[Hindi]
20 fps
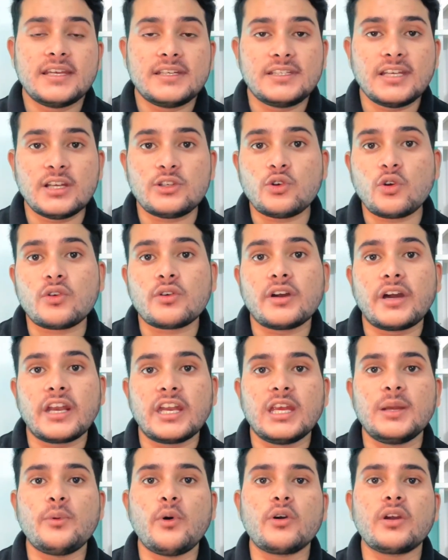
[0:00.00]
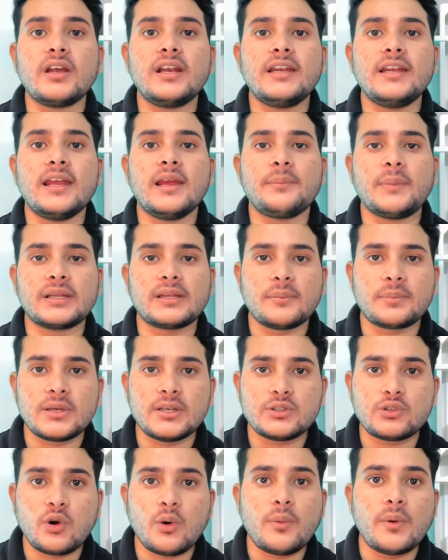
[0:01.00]
ये जो गरीबों के लिए मतलब कि
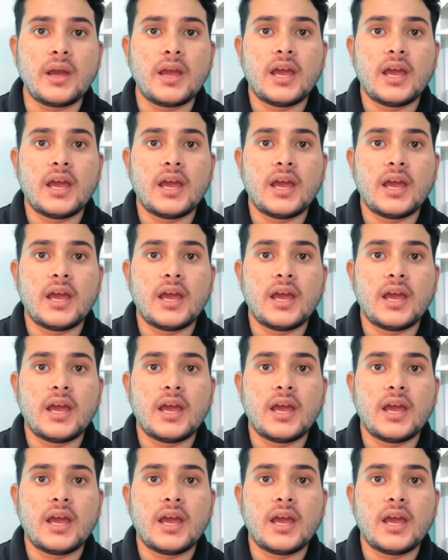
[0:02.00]
जो